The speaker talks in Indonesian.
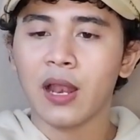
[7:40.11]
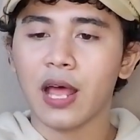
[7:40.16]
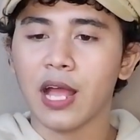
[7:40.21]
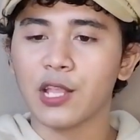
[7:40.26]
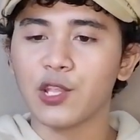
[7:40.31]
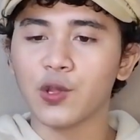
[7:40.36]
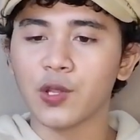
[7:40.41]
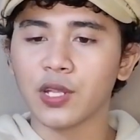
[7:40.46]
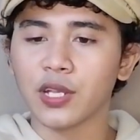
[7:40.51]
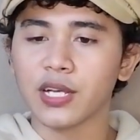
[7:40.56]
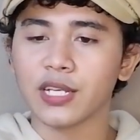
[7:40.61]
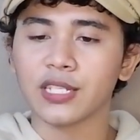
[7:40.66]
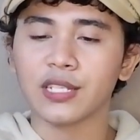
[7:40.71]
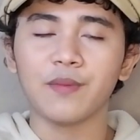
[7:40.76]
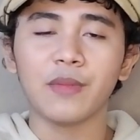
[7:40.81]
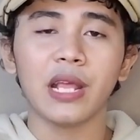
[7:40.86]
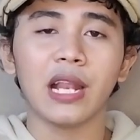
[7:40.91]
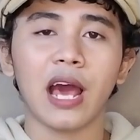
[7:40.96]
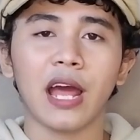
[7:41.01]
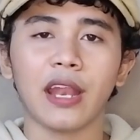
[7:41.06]
Lanjut ke
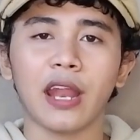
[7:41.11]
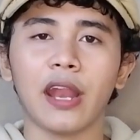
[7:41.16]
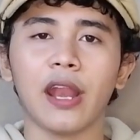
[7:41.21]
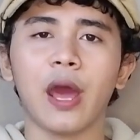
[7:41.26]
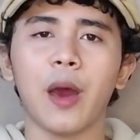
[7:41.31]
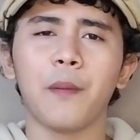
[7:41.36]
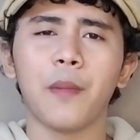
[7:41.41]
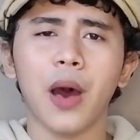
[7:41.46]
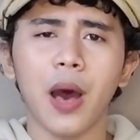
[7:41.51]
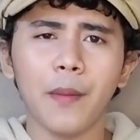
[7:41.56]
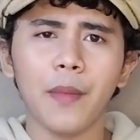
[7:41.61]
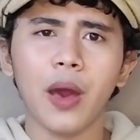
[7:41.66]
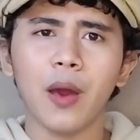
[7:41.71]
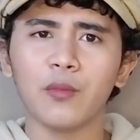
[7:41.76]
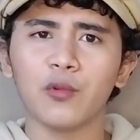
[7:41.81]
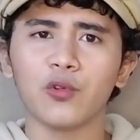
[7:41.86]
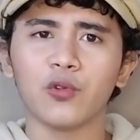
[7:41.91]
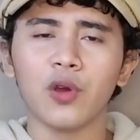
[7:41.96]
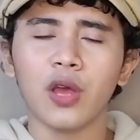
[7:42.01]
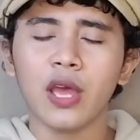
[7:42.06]
9 ada
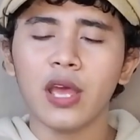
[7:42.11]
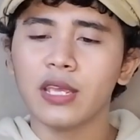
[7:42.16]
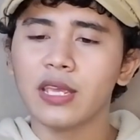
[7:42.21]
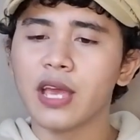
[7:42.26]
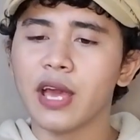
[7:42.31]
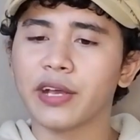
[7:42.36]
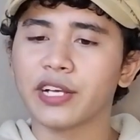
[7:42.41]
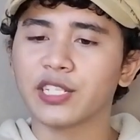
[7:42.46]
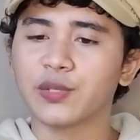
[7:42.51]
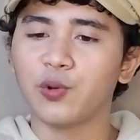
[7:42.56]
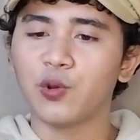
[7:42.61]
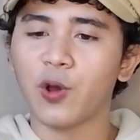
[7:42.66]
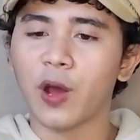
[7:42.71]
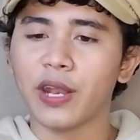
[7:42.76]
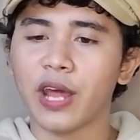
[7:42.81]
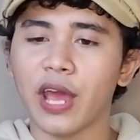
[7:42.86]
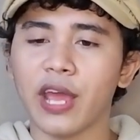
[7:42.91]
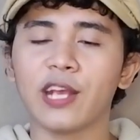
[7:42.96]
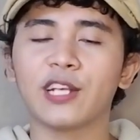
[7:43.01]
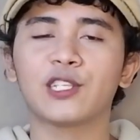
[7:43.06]
Mamamu, yang ke-10
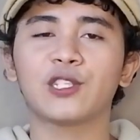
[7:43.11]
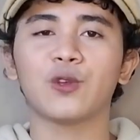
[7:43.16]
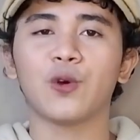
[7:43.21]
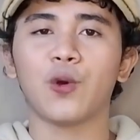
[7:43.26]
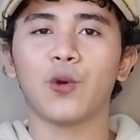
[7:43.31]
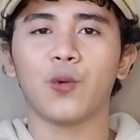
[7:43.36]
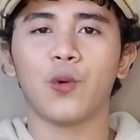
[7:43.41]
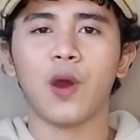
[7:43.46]
ada EXO.